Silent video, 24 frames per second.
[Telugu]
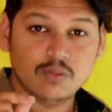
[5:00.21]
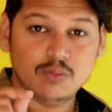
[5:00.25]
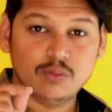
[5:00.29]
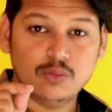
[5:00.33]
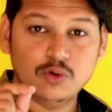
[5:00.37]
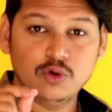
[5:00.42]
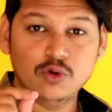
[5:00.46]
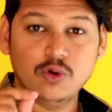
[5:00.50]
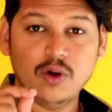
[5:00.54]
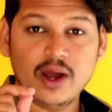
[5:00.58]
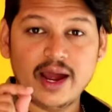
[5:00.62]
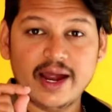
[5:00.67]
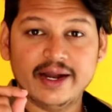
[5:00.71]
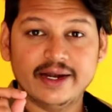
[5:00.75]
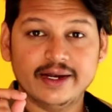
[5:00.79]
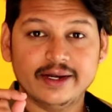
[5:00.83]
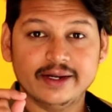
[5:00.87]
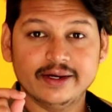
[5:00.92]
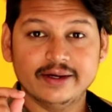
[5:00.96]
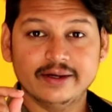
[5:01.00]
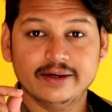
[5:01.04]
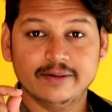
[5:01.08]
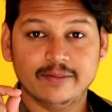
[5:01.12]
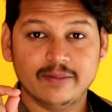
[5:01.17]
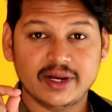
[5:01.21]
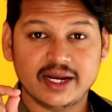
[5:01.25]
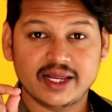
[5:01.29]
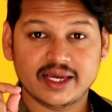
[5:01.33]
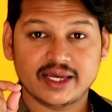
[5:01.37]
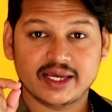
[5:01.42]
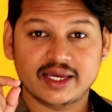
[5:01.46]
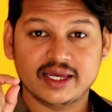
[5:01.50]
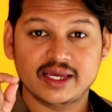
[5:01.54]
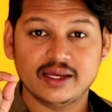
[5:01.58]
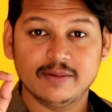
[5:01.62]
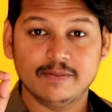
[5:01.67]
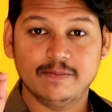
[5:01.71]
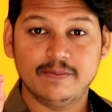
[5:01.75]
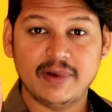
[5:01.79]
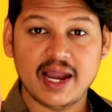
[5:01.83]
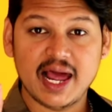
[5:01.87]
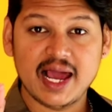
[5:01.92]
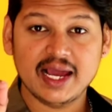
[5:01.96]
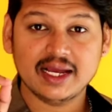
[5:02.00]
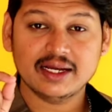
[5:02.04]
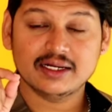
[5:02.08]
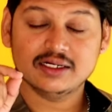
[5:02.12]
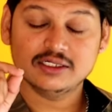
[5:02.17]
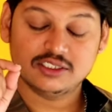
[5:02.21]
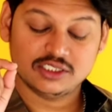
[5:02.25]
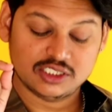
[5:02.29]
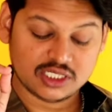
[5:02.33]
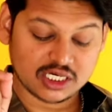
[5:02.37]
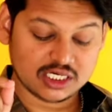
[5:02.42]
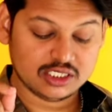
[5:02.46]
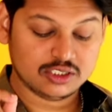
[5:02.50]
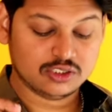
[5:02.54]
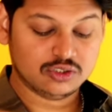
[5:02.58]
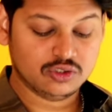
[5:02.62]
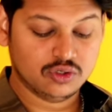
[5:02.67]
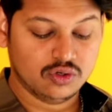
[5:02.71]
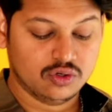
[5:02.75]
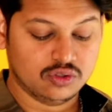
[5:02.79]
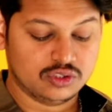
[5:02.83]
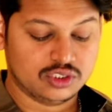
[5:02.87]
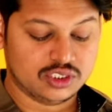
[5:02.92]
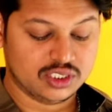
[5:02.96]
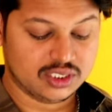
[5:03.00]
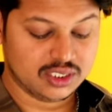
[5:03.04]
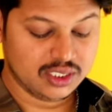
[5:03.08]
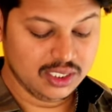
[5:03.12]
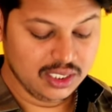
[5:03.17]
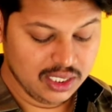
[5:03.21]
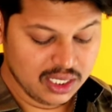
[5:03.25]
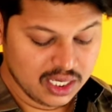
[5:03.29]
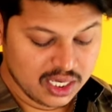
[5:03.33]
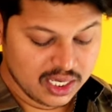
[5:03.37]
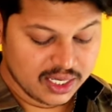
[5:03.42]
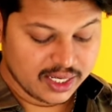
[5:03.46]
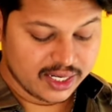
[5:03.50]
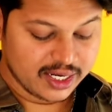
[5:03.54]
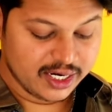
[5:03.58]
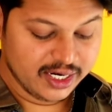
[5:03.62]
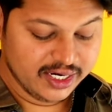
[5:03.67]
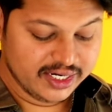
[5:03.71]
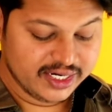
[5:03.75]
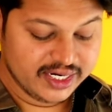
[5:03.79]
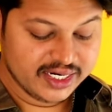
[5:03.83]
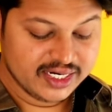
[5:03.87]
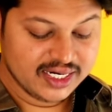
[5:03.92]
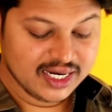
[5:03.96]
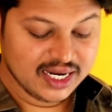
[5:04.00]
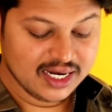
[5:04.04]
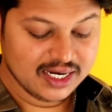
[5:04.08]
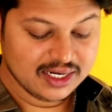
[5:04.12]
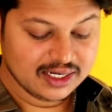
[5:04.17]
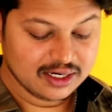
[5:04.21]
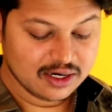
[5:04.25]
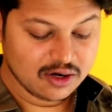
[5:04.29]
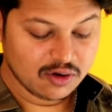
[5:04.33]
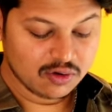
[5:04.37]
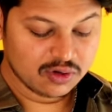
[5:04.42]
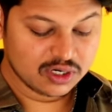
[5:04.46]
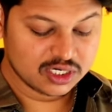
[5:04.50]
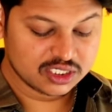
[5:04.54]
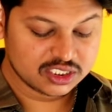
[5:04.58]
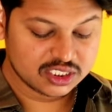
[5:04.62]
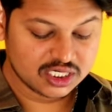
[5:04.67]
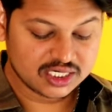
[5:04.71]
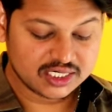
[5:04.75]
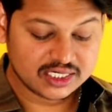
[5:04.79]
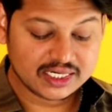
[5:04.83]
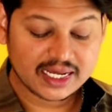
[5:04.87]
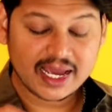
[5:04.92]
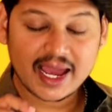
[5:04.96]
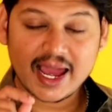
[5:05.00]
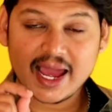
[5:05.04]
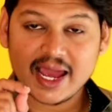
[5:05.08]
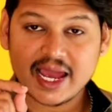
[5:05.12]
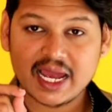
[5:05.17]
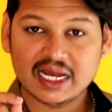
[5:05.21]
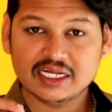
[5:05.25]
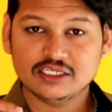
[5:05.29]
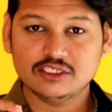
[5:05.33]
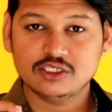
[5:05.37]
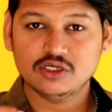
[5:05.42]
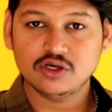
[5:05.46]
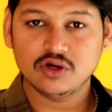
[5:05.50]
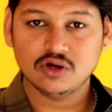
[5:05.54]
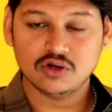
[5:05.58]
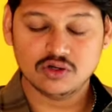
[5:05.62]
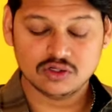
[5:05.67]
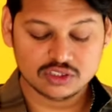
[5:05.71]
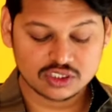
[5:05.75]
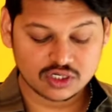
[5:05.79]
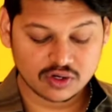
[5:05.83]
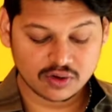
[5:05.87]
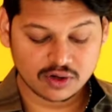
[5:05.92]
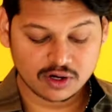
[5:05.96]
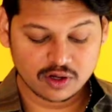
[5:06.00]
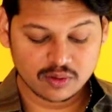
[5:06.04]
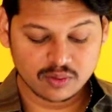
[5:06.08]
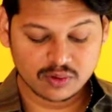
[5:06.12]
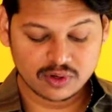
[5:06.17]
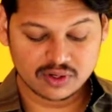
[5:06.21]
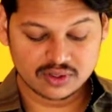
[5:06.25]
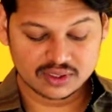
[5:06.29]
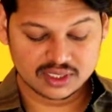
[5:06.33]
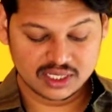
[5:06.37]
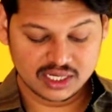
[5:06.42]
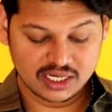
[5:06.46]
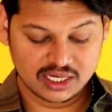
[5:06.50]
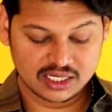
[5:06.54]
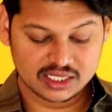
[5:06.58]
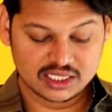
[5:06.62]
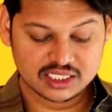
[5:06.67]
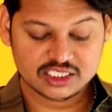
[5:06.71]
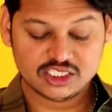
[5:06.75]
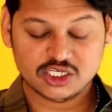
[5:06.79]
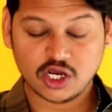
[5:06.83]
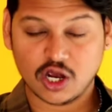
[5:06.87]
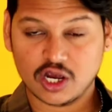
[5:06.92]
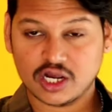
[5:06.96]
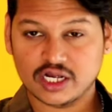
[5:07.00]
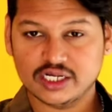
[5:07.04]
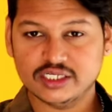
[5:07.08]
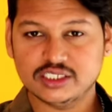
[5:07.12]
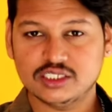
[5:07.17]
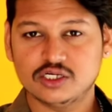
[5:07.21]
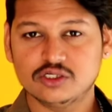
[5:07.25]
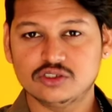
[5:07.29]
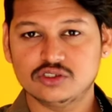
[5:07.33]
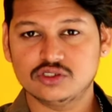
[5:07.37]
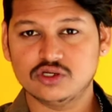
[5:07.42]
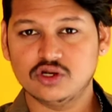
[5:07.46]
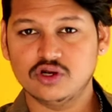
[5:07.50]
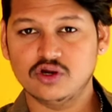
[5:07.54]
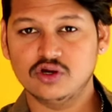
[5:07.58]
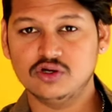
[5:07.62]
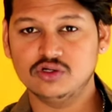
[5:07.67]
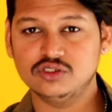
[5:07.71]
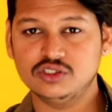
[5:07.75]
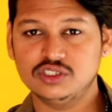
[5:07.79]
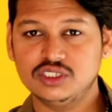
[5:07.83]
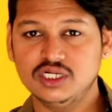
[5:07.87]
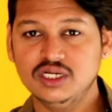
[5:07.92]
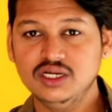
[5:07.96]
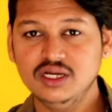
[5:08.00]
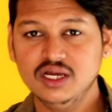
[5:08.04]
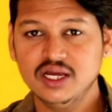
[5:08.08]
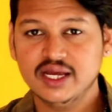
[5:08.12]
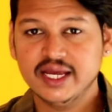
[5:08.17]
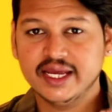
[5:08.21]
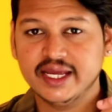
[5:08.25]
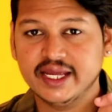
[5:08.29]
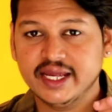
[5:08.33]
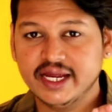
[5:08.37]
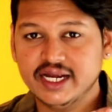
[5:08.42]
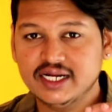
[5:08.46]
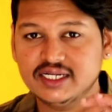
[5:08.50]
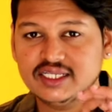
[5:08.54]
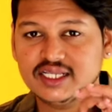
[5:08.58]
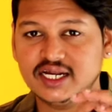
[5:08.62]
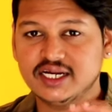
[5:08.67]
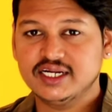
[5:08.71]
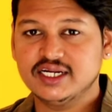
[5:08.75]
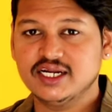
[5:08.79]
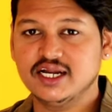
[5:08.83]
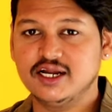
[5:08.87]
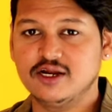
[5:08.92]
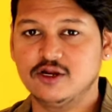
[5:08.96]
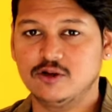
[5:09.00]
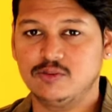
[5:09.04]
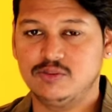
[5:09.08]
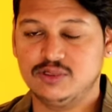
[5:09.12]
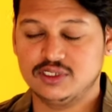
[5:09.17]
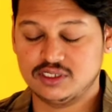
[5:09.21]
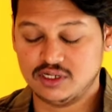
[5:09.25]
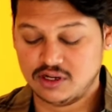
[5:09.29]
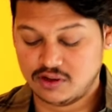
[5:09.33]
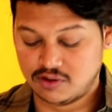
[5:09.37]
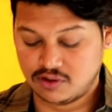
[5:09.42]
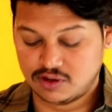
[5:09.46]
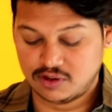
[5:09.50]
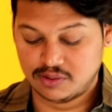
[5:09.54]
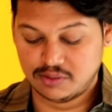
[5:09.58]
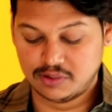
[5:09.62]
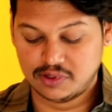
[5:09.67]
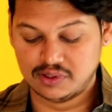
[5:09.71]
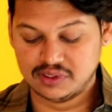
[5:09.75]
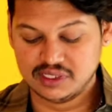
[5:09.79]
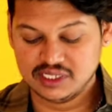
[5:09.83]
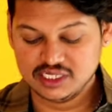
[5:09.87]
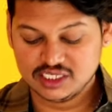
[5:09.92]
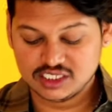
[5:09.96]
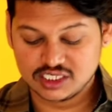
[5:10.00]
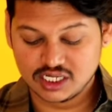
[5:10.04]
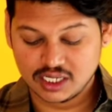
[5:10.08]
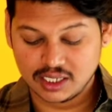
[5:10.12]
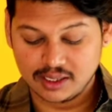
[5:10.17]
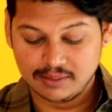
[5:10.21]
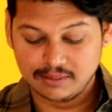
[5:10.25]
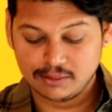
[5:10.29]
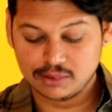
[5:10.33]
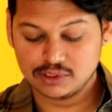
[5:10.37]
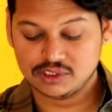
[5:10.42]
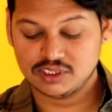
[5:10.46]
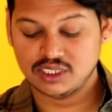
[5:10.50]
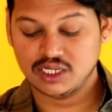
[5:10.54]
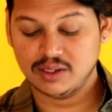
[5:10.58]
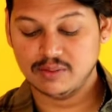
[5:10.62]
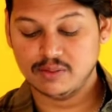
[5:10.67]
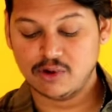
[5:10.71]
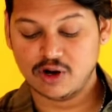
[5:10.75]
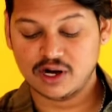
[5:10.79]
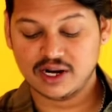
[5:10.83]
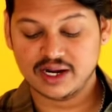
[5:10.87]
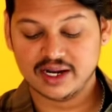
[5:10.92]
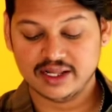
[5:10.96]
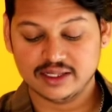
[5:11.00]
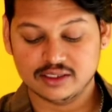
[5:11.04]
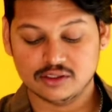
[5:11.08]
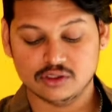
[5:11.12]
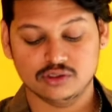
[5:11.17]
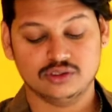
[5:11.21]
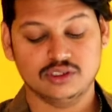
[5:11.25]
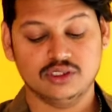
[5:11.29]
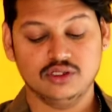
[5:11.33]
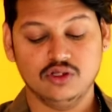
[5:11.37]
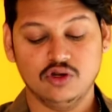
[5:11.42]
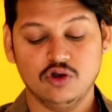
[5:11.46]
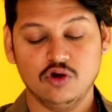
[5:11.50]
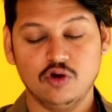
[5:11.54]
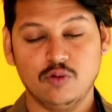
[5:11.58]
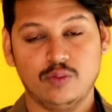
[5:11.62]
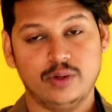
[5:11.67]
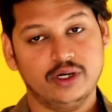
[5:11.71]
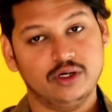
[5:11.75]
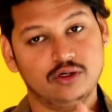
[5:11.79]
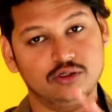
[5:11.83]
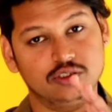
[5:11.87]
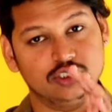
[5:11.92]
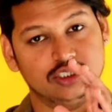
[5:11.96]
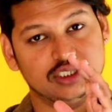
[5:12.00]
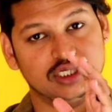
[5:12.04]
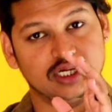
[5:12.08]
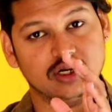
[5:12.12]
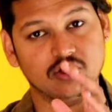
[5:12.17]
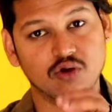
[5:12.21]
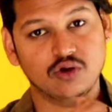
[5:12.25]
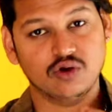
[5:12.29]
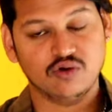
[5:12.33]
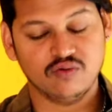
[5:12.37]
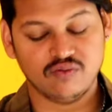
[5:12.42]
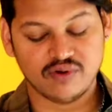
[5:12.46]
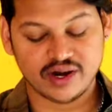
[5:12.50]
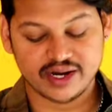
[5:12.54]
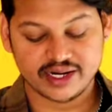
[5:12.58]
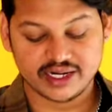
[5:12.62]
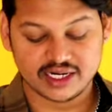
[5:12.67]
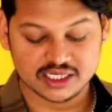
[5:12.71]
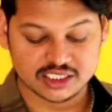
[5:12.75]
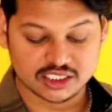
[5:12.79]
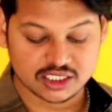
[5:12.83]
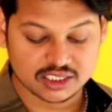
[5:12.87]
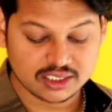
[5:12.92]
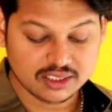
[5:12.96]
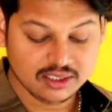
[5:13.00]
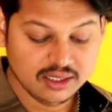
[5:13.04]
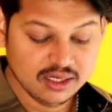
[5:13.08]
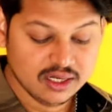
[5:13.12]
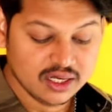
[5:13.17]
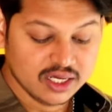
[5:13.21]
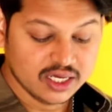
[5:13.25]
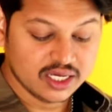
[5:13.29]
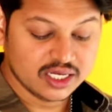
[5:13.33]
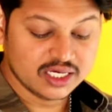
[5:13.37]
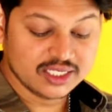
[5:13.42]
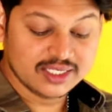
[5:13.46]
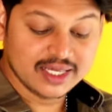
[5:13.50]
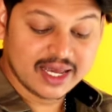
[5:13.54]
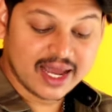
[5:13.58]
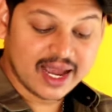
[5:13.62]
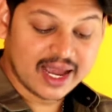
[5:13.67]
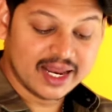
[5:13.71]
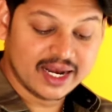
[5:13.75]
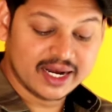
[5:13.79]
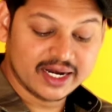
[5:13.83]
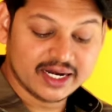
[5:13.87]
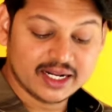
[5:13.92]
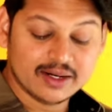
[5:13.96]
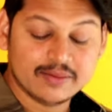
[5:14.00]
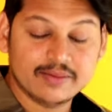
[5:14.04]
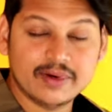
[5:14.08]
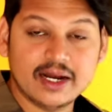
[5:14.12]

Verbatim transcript: బ్లూ అండ్ మనకి బ్లాక్ చెక్స్తో వచ్చింది ఈ డీటెయిలింగ్లో ఉన్న షర్ట్ అజియో నుంచి అవైలబుల్ ఉంది ఇది జాక్ అండ్ జాన్స్లో నుంచి ఎయిట్ థర్టీ నైన్ రూపీస్లో అవైలబుల్ ఉంది సేమ్ టు సేమ్ మోడల్ అయితే వస్తుంది లోపలికి వచ్చేసరికి ఒక వైట్ టీషర్ట్ ఇది హైలాండర్